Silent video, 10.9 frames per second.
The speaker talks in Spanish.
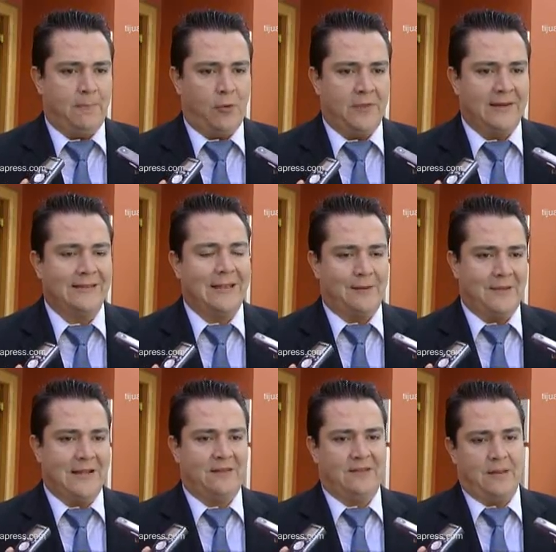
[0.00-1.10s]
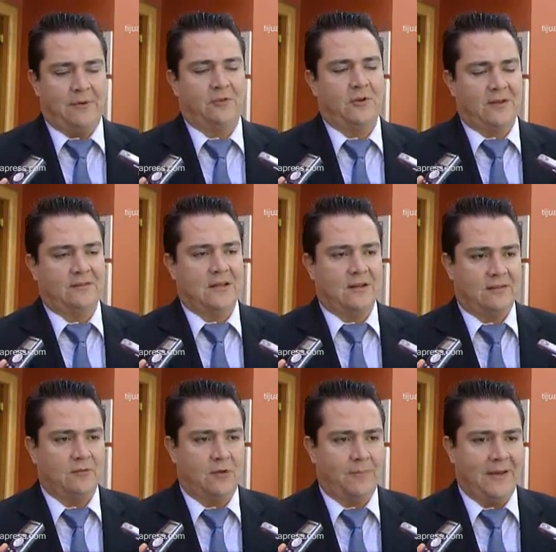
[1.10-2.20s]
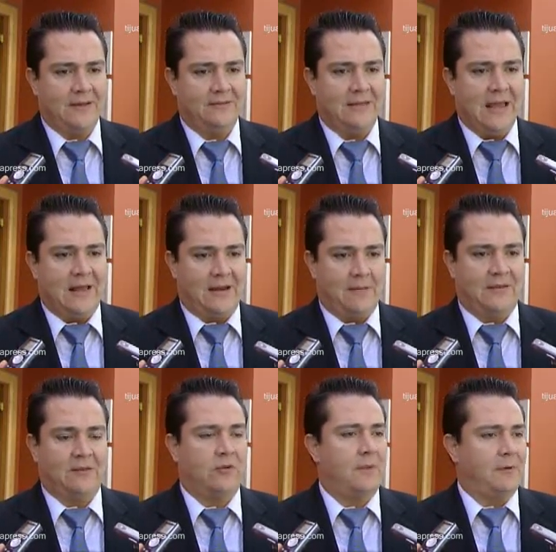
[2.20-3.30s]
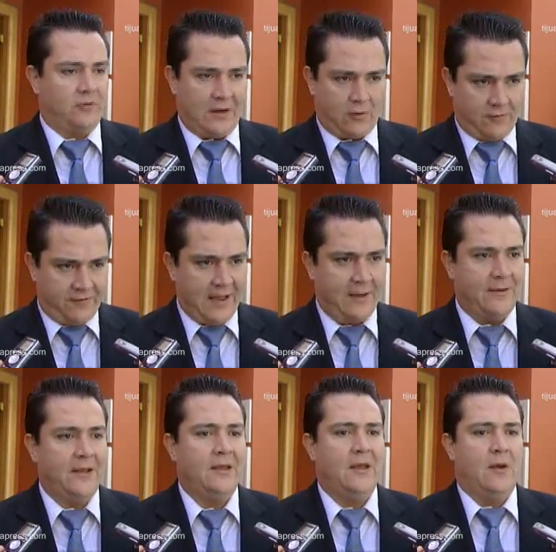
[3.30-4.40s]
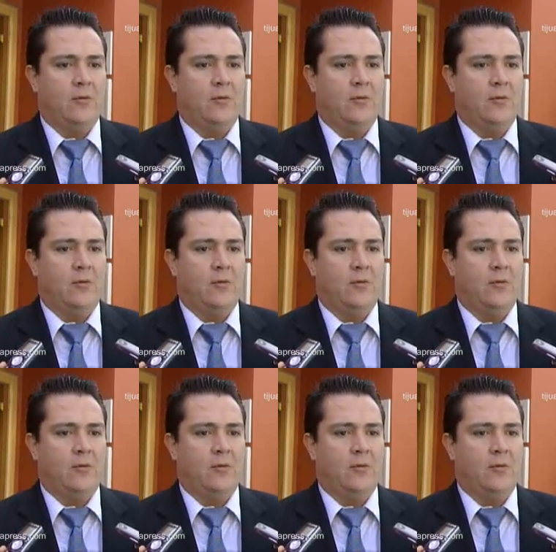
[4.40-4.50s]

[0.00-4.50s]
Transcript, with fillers: poder determinar si la persona que está ingresando al país realmente es una persona confiable,